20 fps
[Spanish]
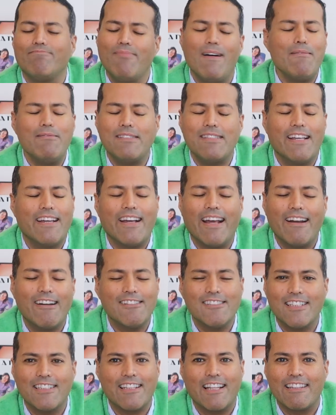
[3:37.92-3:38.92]
Vamos a
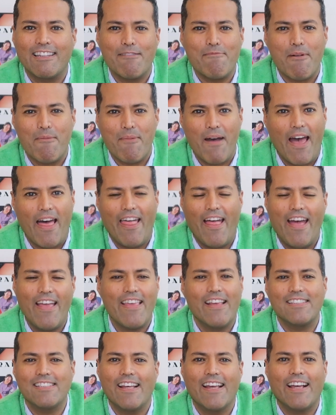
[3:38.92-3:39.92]
dejarnos de tanta
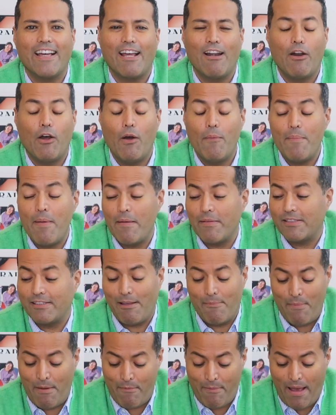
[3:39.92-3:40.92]
mamada. Ya saben que luego
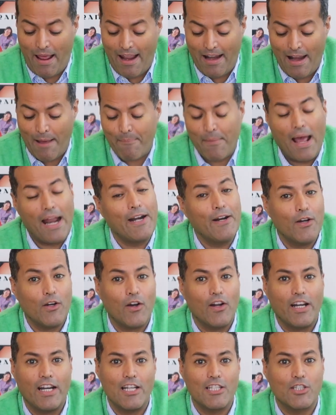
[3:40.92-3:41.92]
se me va de la mano
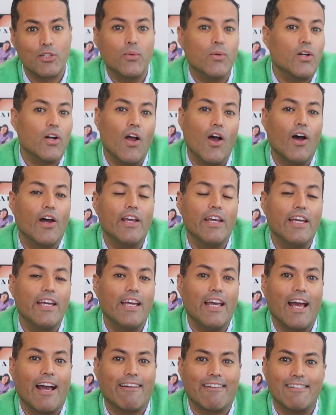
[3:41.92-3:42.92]
con el churro.
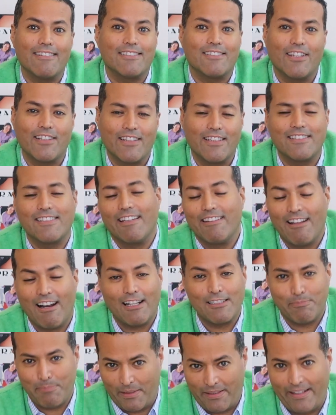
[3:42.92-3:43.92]
Y aquí estoy diciendo
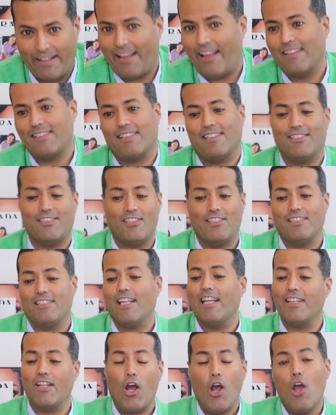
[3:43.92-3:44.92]
las pendejadas que estoy
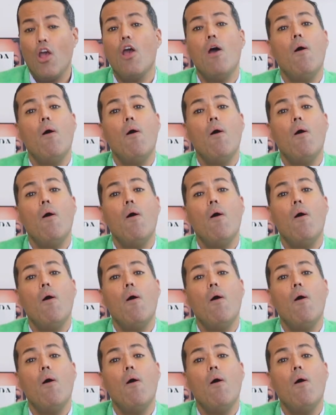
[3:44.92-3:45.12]
diciendo.